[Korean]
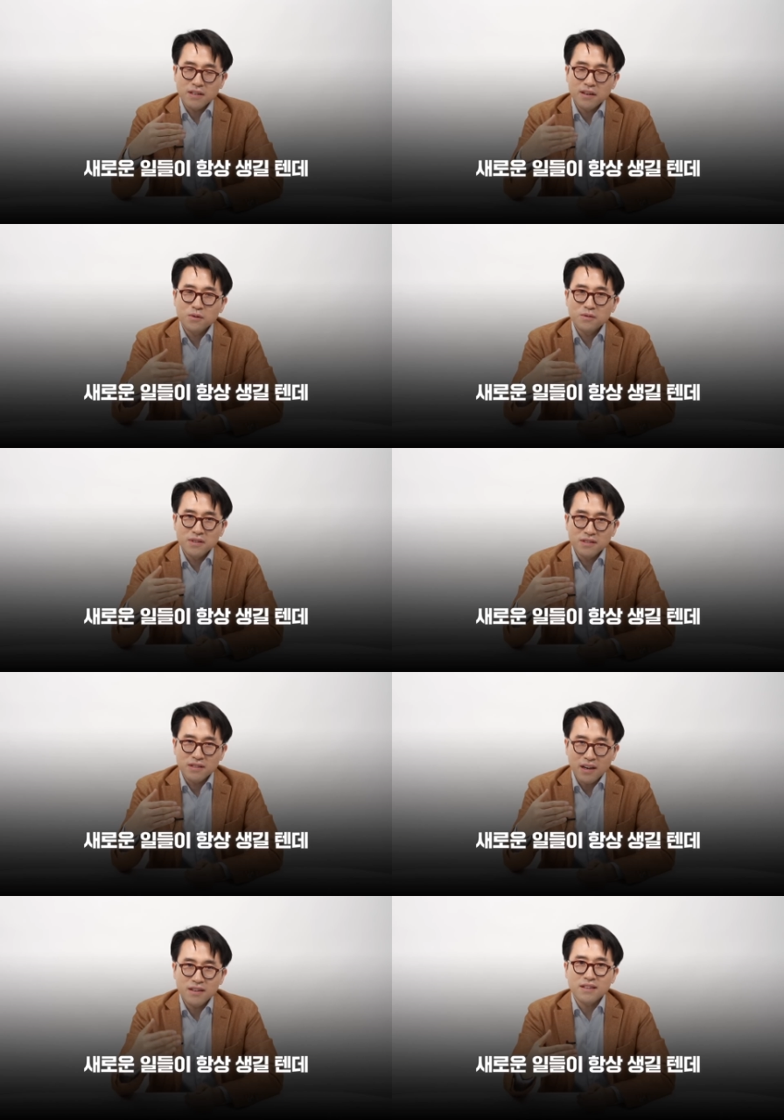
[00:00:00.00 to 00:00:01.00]
새로운
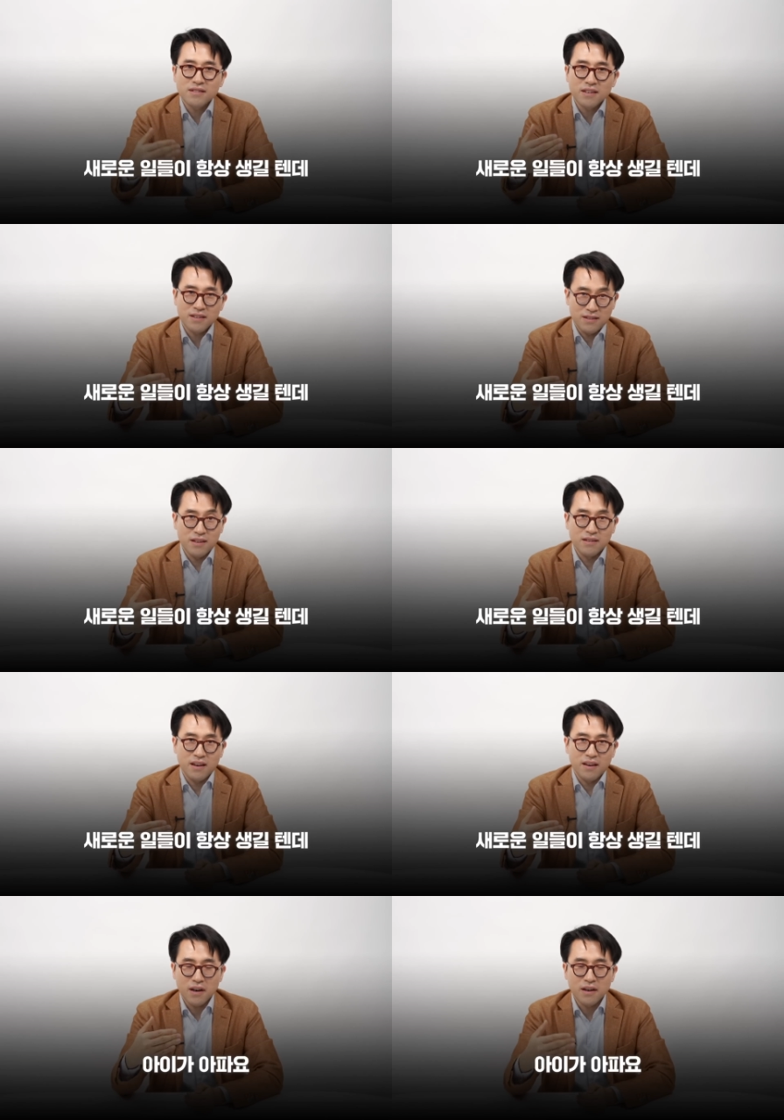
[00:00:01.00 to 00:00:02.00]
일들이 항상 생길
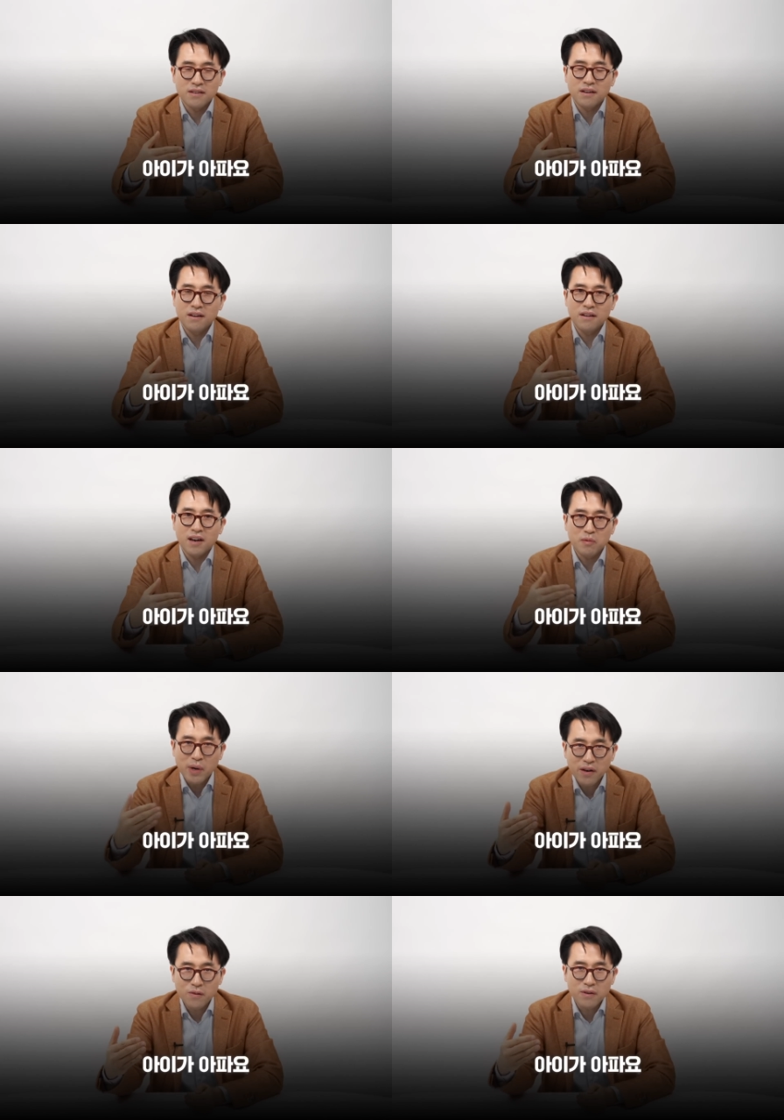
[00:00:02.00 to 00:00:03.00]
텐데 아이가
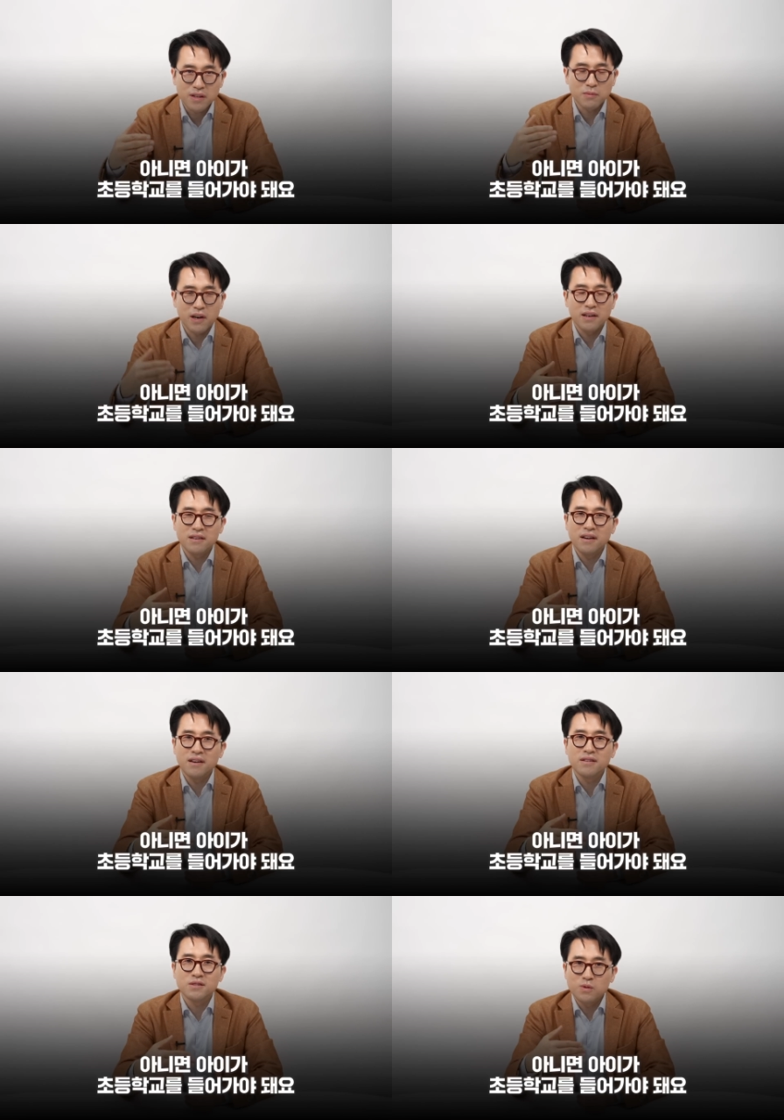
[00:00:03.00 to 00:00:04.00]
아파요? 아니면
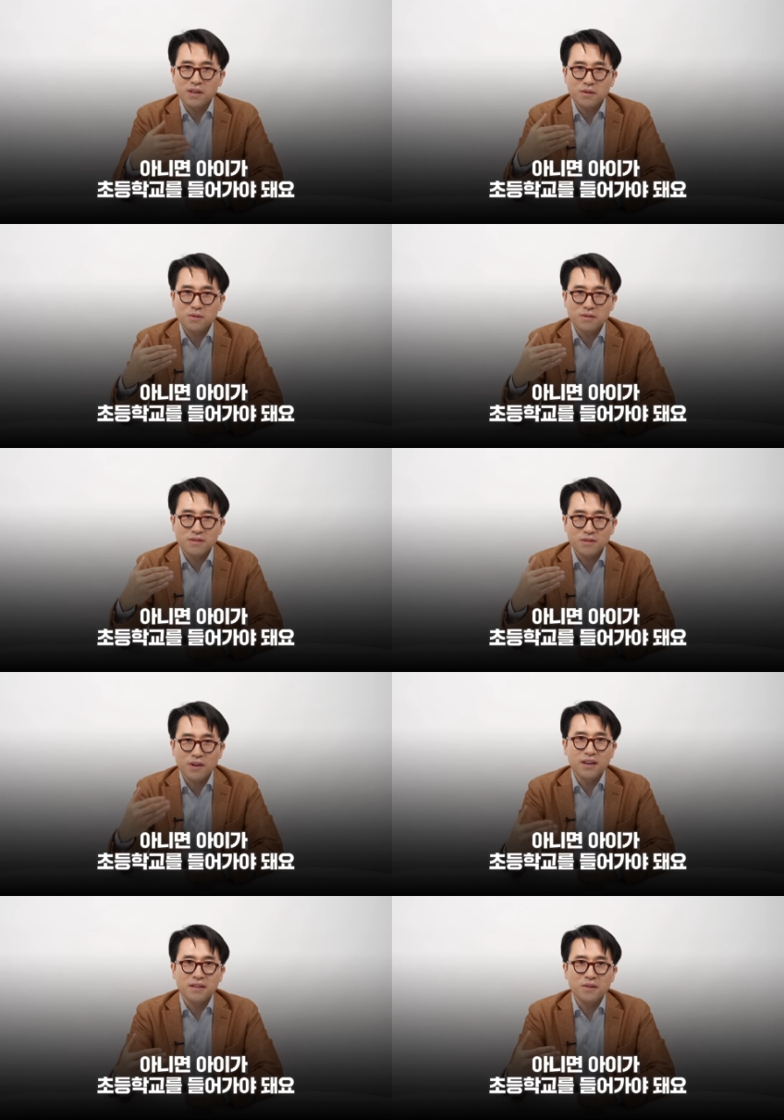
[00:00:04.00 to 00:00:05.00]
아이가 초등학교를
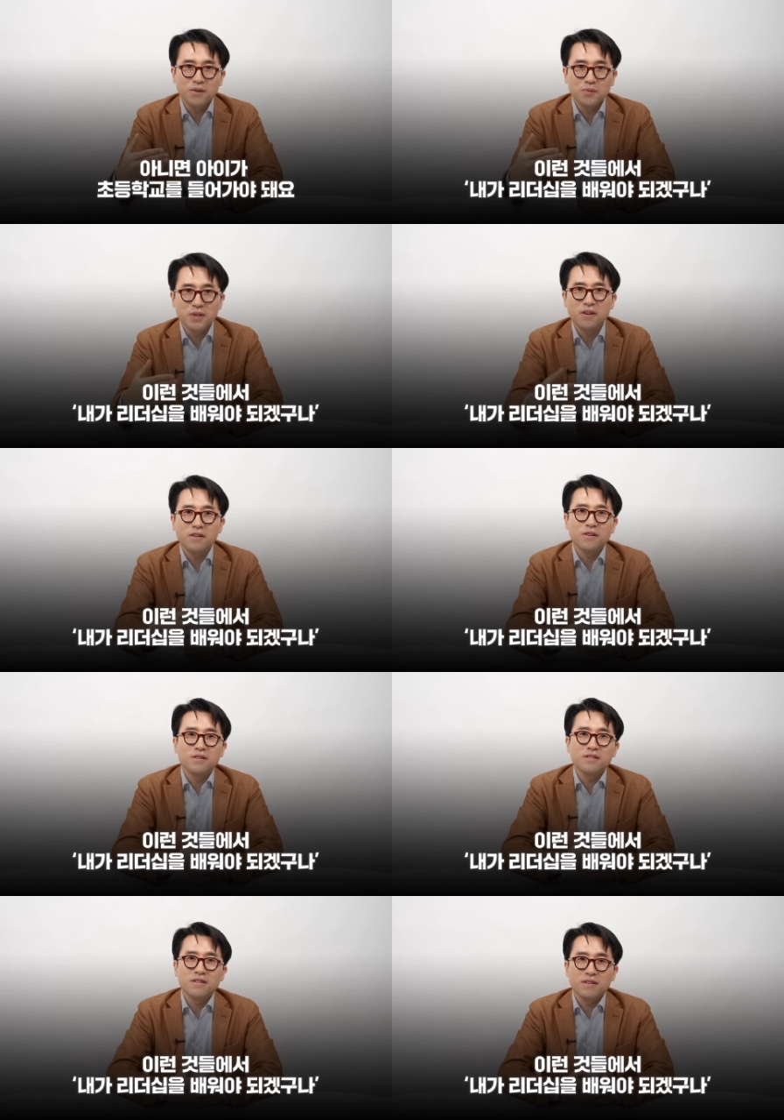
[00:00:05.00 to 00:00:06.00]
들어가야 돼요? 뭐 이런
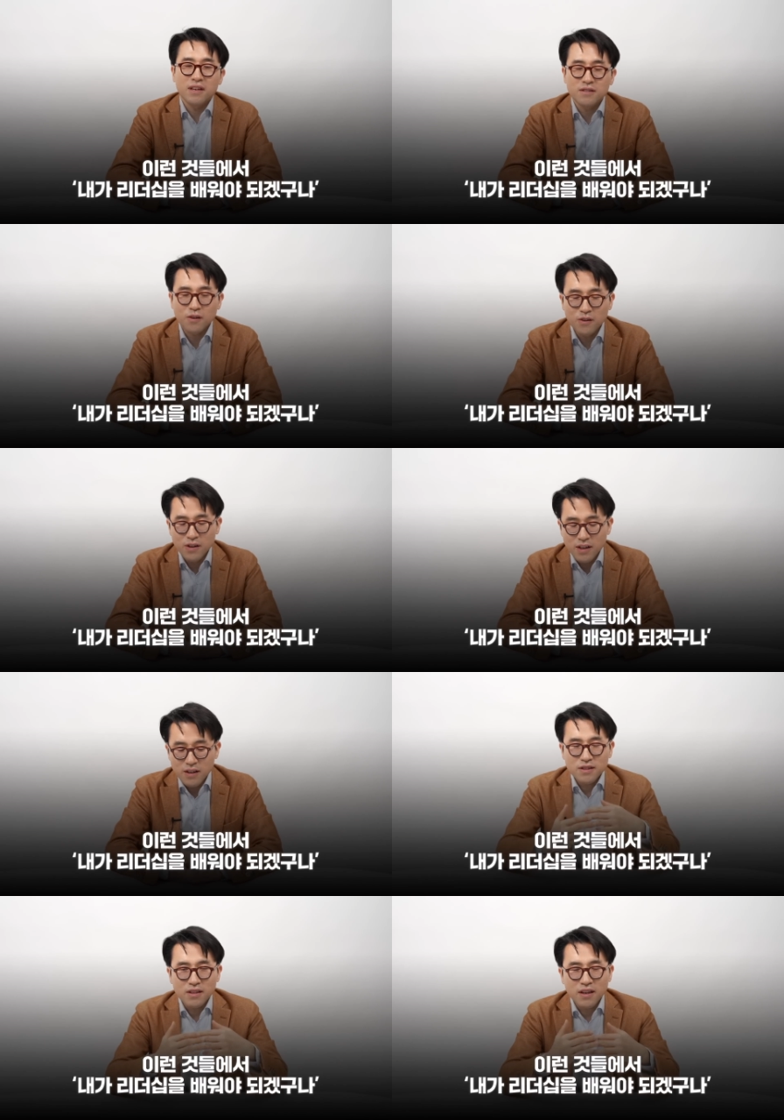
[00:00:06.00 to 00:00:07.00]
것들에서
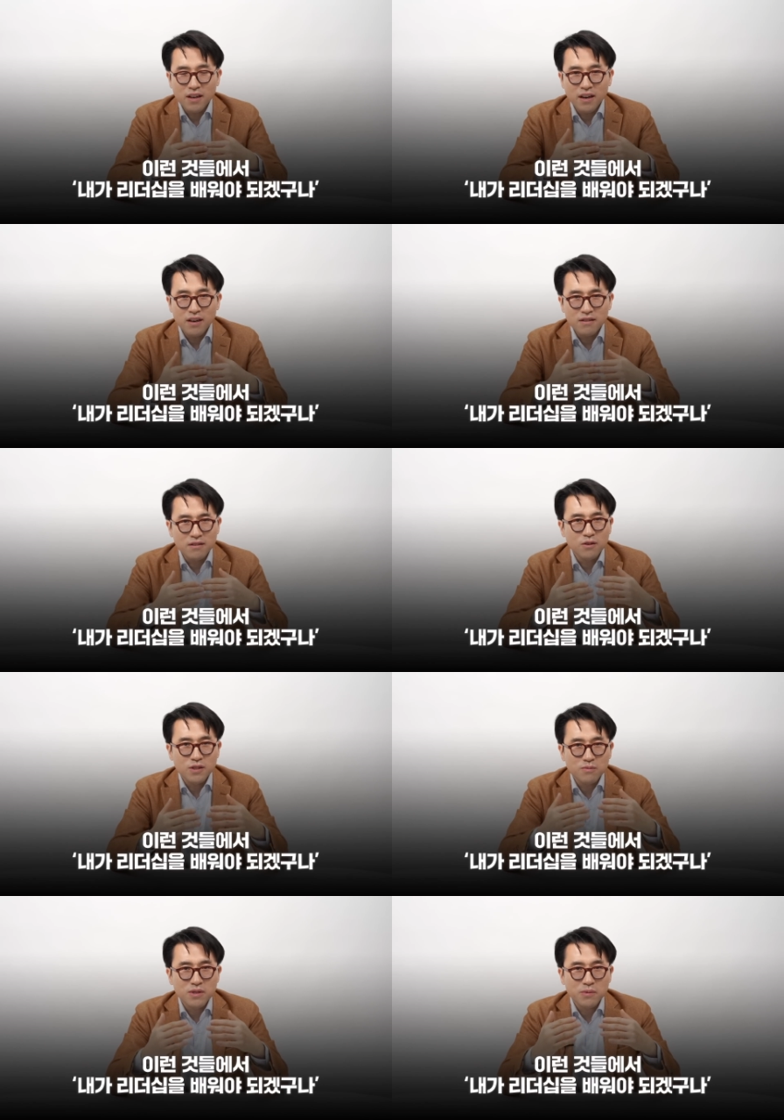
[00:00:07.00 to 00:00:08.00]
내가
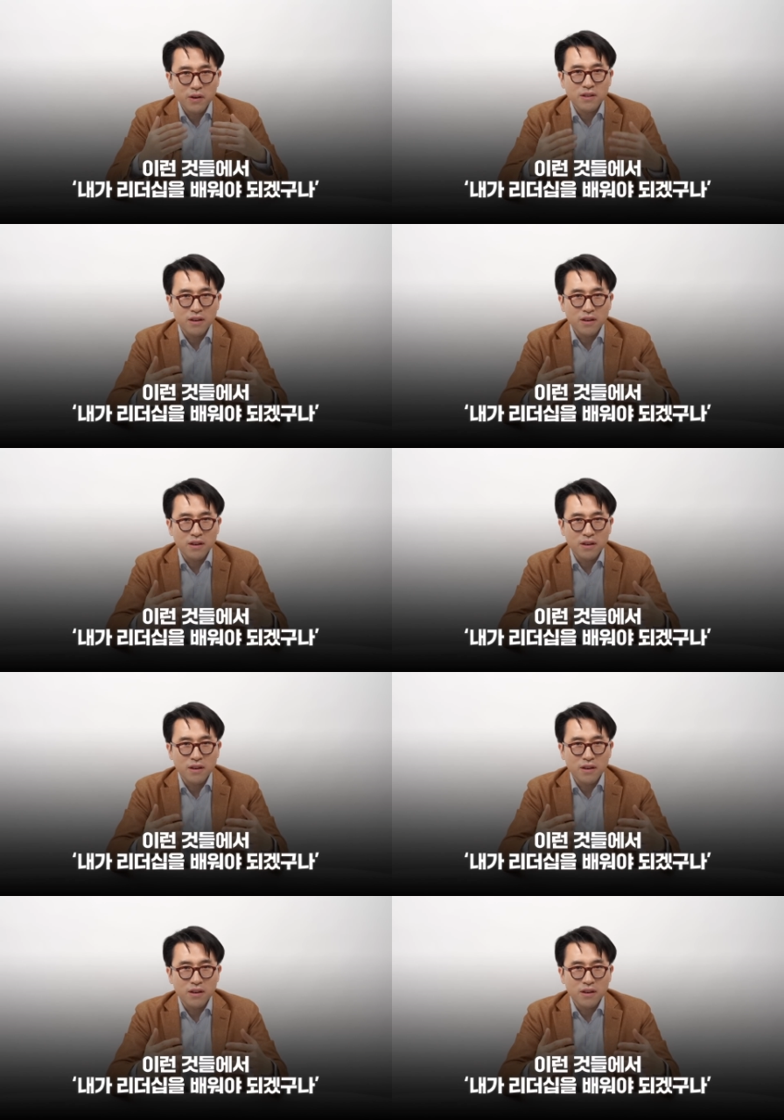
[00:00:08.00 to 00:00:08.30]
리더십을 배워야